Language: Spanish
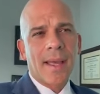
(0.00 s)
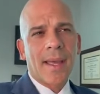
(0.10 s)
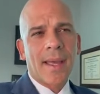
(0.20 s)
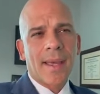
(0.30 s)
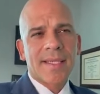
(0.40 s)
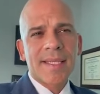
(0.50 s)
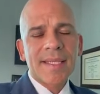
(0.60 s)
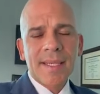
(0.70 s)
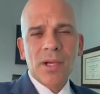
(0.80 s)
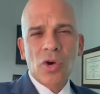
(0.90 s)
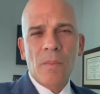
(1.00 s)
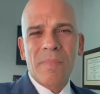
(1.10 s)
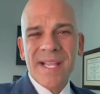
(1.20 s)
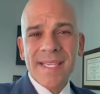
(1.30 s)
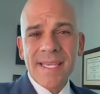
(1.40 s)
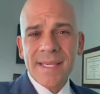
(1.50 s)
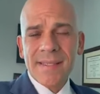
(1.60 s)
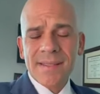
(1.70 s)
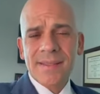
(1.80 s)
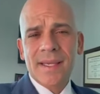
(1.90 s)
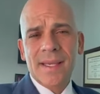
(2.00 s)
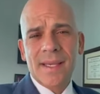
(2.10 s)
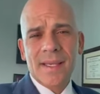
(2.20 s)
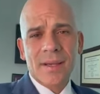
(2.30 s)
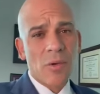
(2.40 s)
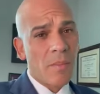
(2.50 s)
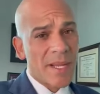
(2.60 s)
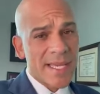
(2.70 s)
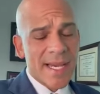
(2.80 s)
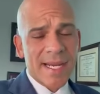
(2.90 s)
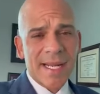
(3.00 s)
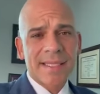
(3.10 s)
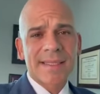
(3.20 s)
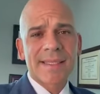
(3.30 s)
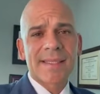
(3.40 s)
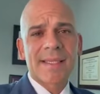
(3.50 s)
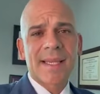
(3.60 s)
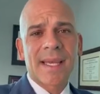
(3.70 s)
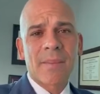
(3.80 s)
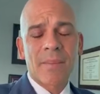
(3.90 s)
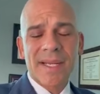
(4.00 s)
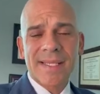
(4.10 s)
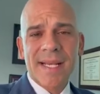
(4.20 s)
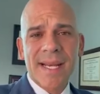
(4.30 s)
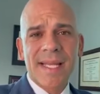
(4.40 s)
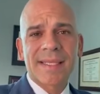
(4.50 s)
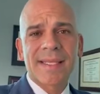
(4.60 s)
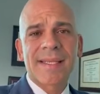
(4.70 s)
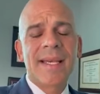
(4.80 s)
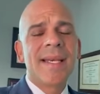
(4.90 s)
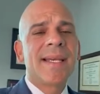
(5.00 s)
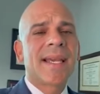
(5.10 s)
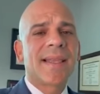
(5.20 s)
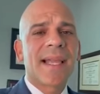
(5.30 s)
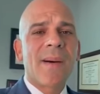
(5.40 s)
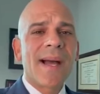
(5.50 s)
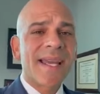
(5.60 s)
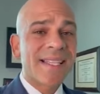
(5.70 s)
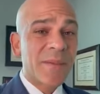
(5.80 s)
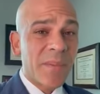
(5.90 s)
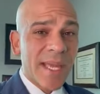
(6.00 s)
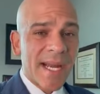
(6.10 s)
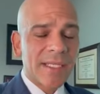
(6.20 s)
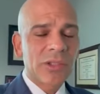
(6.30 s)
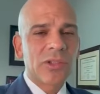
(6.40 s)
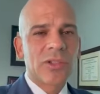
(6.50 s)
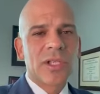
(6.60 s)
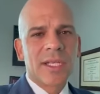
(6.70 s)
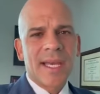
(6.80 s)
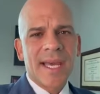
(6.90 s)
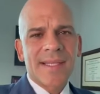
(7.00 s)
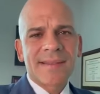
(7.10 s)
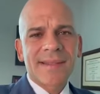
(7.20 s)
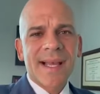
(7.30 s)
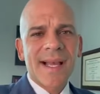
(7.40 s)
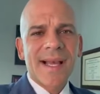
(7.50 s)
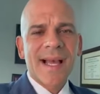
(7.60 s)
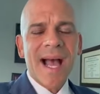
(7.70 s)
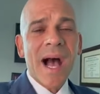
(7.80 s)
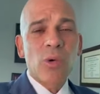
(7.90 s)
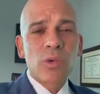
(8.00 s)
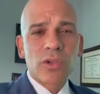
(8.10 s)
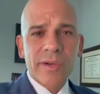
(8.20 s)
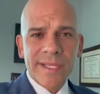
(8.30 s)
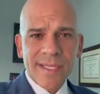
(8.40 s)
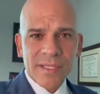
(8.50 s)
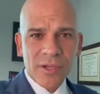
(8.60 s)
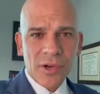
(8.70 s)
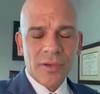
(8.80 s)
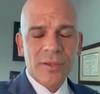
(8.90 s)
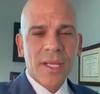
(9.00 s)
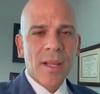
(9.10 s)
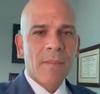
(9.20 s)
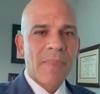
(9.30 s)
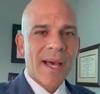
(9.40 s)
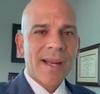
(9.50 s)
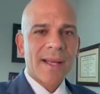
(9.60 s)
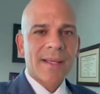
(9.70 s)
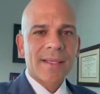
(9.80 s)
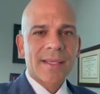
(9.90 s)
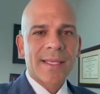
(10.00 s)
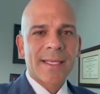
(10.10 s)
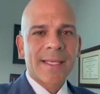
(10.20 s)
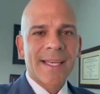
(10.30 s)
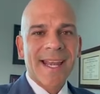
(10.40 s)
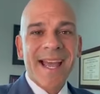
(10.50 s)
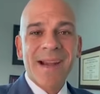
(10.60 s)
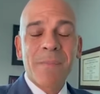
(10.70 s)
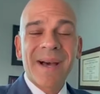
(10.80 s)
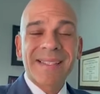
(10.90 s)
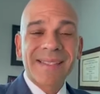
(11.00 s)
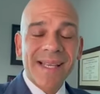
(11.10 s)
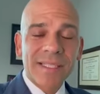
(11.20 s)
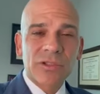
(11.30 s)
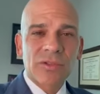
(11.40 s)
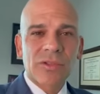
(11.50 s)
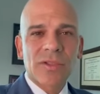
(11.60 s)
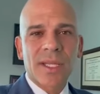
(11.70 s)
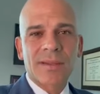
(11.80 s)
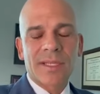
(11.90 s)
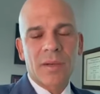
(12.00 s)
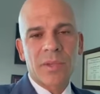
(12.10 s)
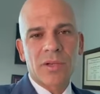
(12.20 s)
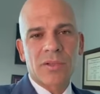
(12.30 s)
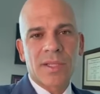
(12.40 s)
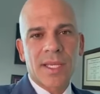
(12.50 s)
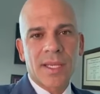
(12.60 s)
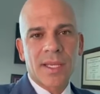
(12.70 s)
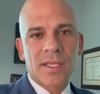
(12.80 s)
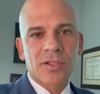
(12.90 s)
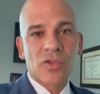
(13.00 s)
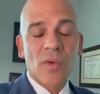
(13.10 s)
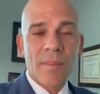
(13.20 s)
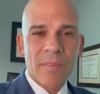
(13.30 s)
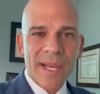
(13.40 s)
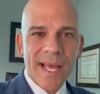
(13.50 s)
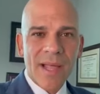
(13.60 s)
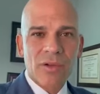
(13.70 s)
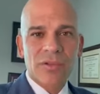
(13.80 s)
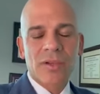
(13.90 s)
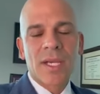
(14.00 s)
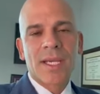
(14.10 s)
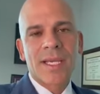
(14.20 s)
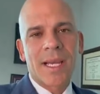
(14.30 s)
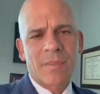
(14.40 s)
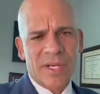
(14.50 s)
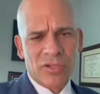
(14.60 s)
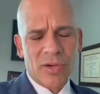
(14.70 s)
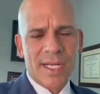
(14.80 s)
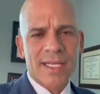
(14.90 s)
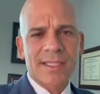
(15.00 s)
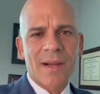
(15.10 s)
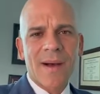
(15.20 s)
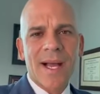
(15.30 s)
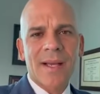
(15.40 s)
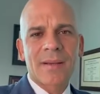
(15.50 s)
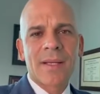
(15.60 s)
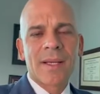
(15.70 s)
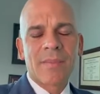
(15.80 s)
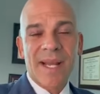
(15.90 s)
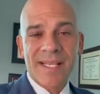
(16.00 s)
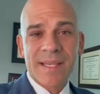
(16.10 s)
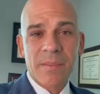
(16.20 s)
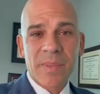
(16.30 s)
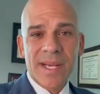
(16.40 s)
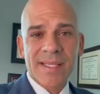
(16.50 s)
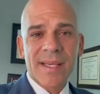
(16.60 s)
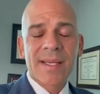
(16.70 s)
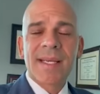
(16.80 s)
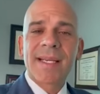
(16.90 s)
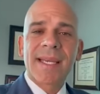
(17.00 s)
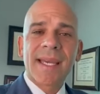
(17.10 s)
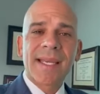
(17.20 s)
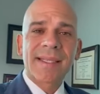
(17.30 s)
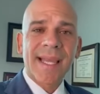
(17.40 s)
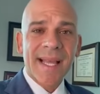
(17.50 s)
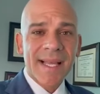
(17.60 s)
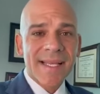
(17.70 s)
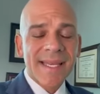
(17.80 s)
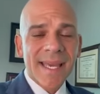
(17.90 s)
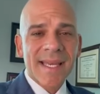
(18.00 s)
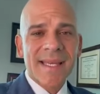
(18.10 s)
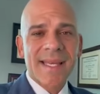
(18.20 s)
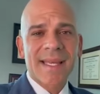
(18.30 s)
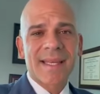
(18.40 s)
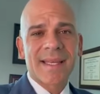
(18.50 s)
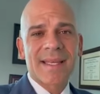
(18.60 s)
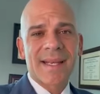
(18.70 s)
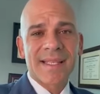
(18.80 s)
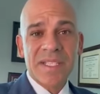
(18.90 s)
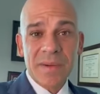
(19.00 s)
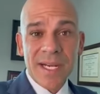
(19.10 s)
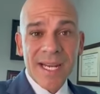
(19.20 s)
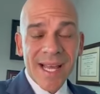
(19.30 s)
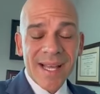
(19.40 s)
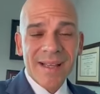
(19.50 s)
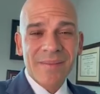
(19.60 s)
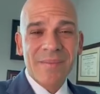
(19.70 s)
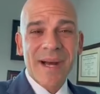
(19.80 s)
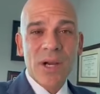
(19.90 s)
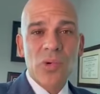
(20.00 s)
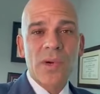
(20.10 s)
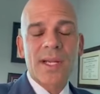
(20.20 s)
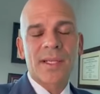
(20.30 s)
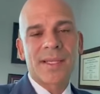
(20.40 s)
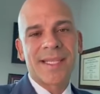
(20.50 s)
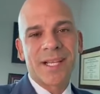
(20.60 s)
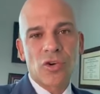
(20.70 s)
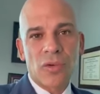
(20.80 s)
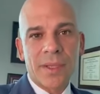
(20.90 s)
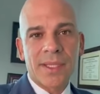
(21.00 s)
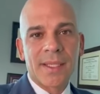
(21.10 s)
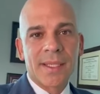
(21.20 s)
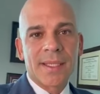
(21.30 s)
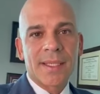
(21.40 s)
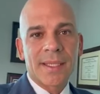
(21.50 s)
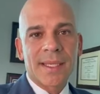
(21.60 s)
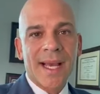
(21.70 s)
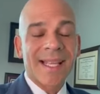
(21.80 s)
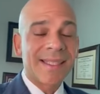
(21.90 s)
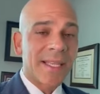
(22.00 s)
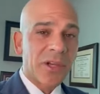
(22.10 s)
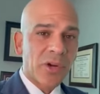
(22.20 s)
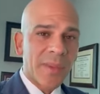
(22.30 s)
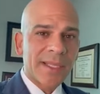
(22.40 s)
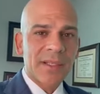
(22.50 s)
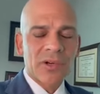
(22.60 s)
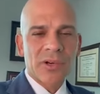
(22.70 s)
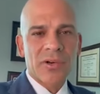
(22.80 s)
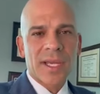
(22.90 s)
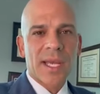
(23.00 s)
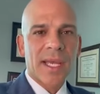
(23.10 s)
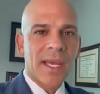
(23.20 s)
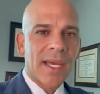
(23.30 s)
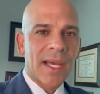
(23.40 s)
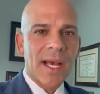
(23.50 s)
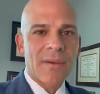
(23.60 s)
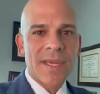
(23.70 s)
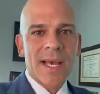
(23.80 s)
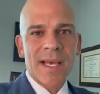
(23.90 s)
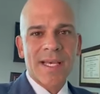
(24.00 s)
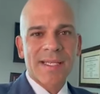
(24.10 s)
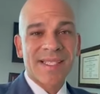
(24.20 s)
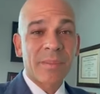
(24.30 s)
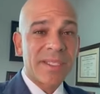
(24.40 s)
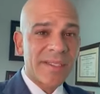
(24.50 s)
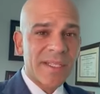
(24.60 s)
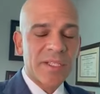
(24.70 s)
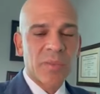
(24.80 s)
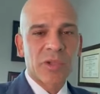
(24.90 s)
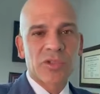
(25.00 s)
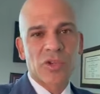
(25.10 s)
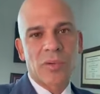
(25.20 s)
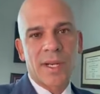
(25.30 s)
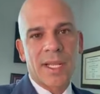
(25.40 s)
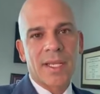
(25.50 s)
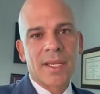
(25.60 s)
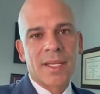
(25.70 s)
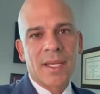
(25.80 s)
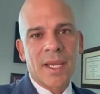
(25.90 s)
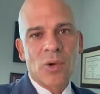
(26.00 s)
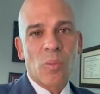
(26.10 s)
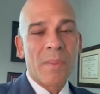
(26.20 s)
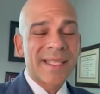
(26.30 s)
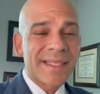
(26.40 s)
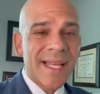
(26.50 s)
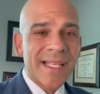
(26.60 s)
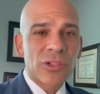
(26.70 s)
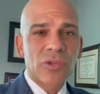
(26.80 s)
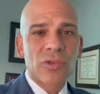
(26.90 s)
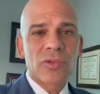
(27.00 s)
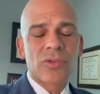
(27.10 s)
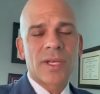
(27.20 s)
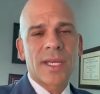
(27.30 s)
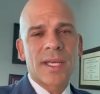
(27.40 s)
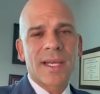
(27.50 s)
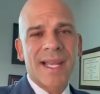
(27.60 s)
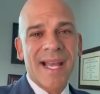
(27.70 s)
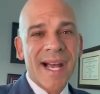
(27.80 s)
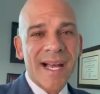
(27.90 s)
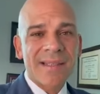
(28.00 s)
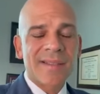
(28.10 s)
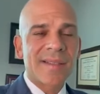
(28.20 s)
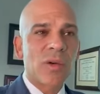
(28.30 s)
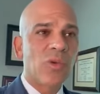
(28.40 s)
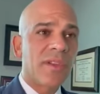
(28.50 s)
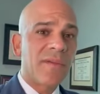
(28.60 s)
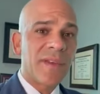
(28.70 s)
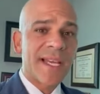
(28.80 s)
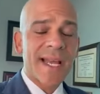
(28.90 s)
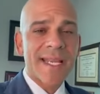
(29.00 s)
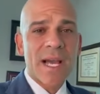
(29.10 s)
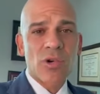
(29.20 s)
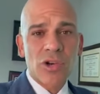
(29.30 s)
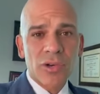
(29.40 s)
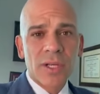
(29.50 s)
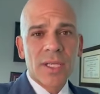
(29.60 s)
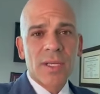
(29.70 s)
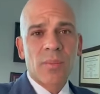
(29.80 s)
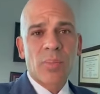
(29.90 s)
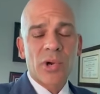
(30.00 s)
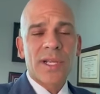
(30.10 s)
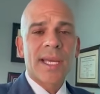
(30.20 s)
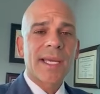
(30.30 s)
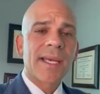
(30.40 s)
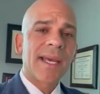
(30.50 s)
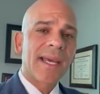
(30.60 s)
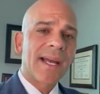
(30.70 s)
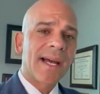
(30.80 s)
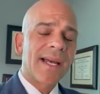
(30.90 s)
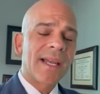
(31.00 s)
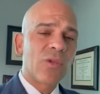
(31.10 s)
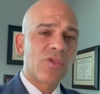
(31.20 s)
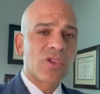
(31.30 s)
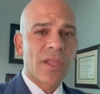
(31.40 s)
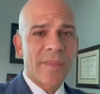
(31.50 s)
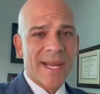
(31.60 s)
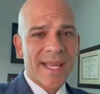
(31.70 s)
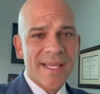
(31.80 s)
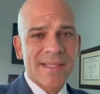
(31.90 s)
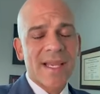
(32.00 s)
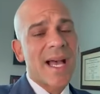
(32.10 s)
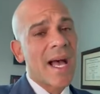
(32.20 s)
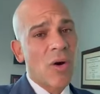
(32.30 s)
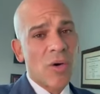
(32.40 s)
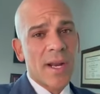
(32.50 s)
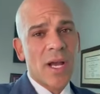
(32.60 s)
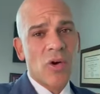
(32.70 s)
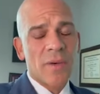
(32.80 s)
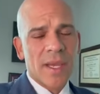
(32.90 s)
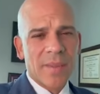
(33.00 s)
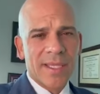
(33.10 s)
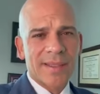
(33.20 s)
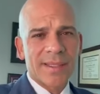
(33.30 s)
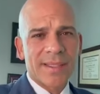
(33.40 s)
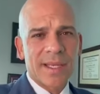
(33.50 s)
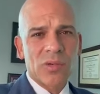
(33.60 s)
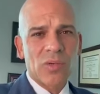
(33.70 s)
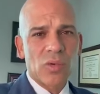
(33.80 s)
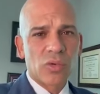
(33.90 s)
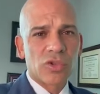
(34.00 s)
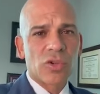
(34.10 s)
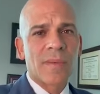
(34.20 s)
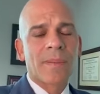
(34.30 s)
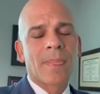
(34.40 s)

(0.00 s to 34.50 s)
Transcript: eh, existen compañías, eh, compañías grandes, empresas grandes, que estaban esperando esta autorización para crear mandatos en términos de sus empleados y las personas que trabajan para esa empresa que tengan que eh, recibir la vacuna de COVID. Eh, anteriormente yo creo que había escepticismo sobre eh, un mandato legal, si se justificaría o no, porque era el uso de emergencia. Ahora obviamente tiene un uso